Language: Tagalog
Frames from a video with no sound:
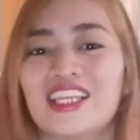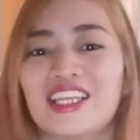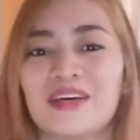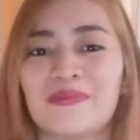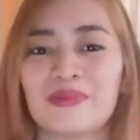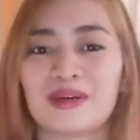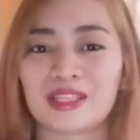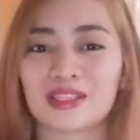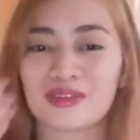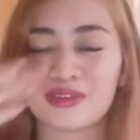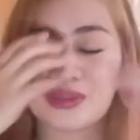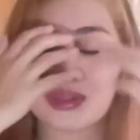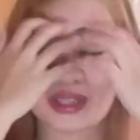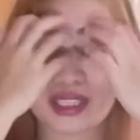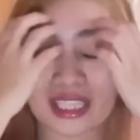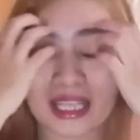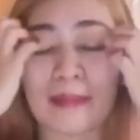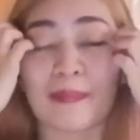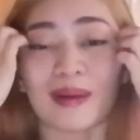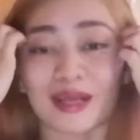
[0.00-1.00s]
Napatuno,
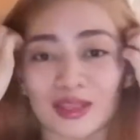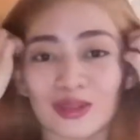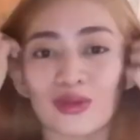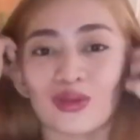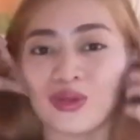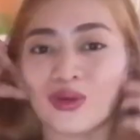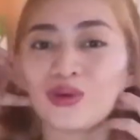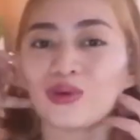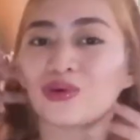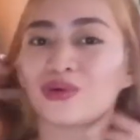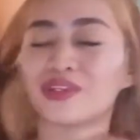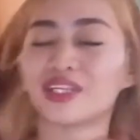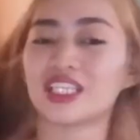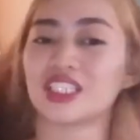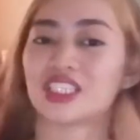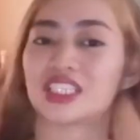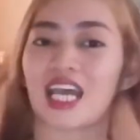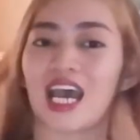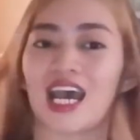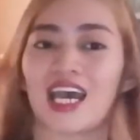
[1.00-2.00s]
napatuyo ko na
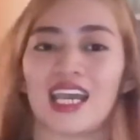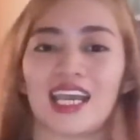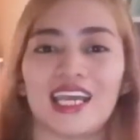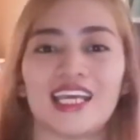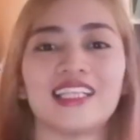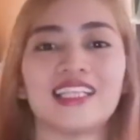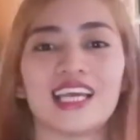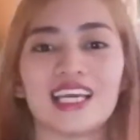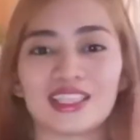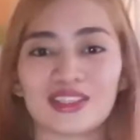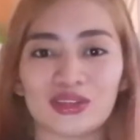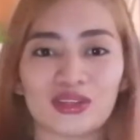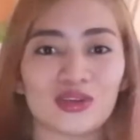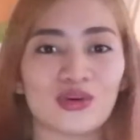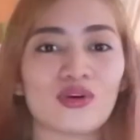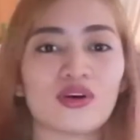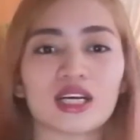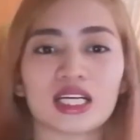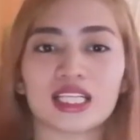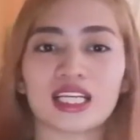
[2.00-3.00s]
siya and ito
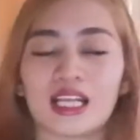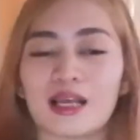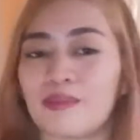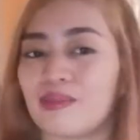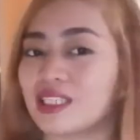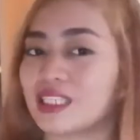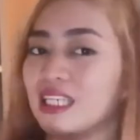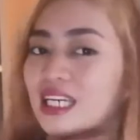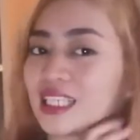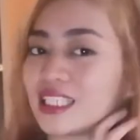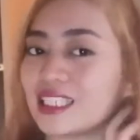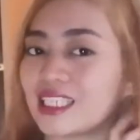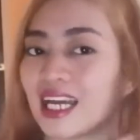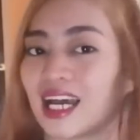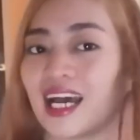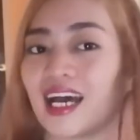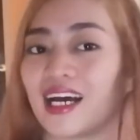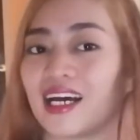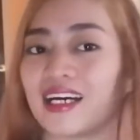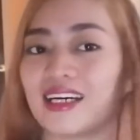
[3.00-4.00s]
yung kinalabasan
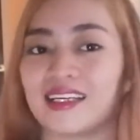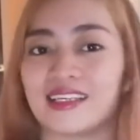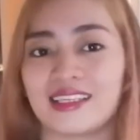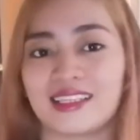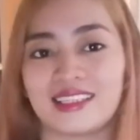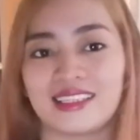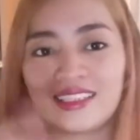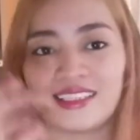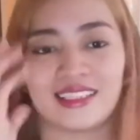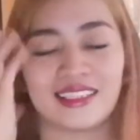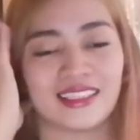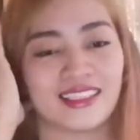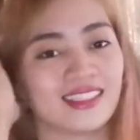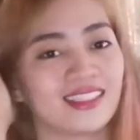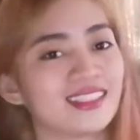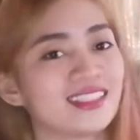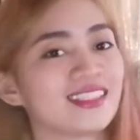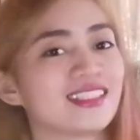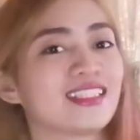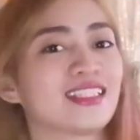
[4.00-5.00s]
niya.
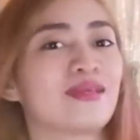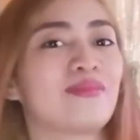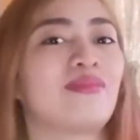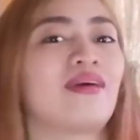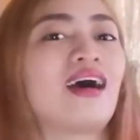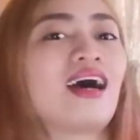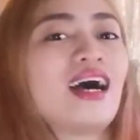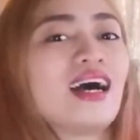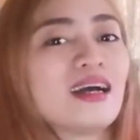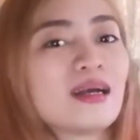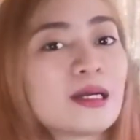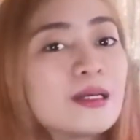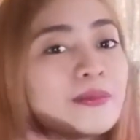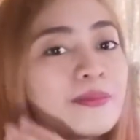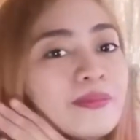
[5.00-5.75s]
'Di ba?